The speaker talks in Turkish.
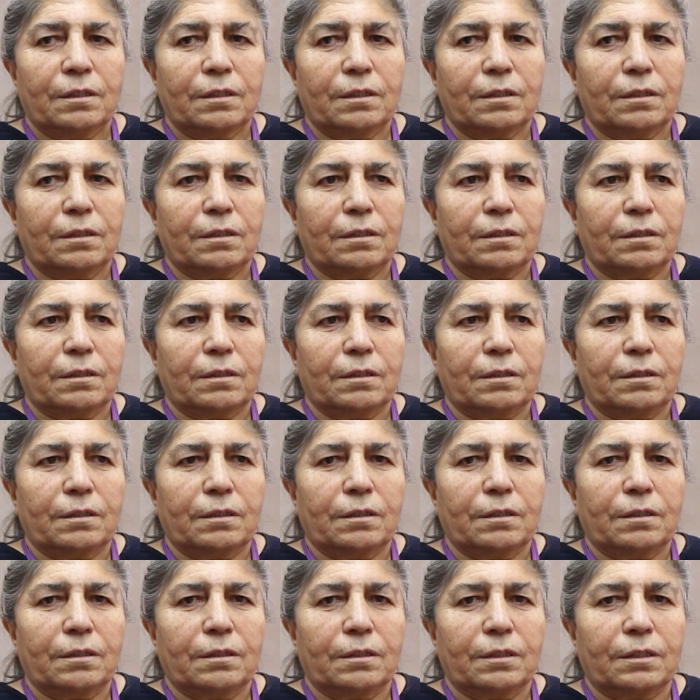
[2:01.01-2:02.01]

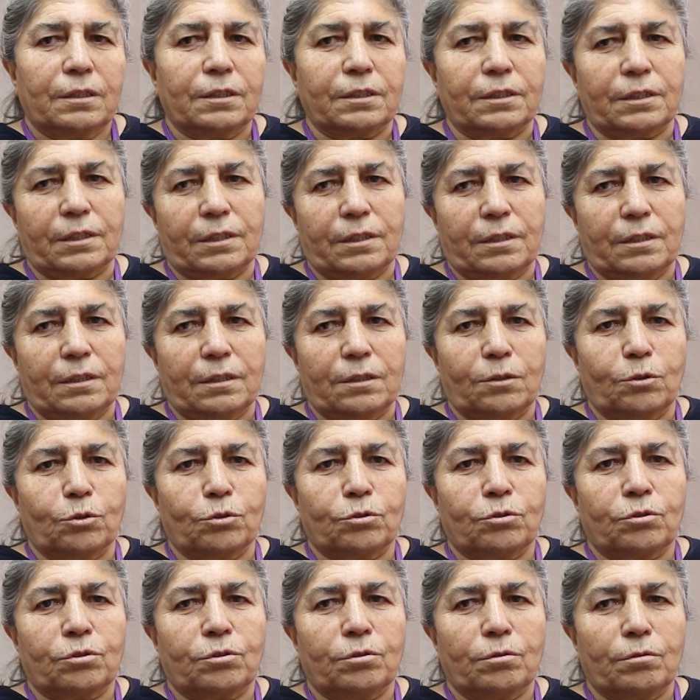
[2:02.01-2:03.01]
e, gittiği
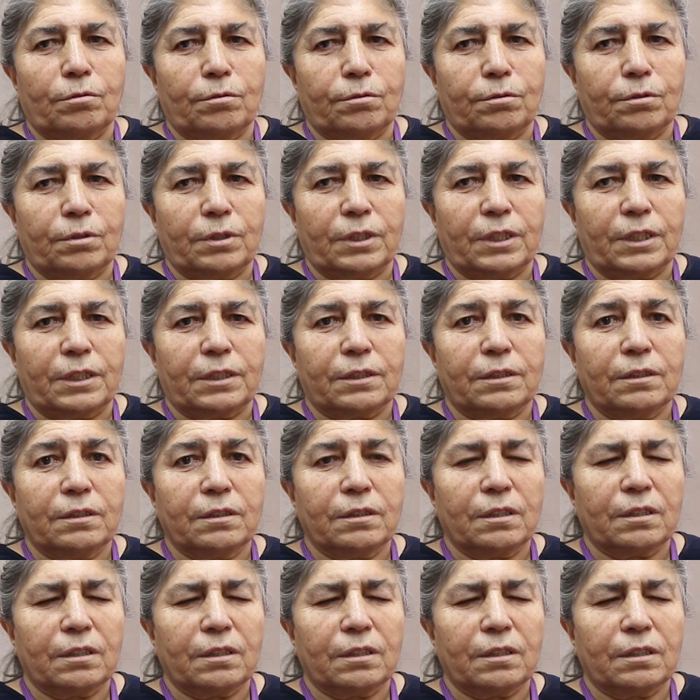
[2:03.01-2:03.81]
götürüldüğü yerdi.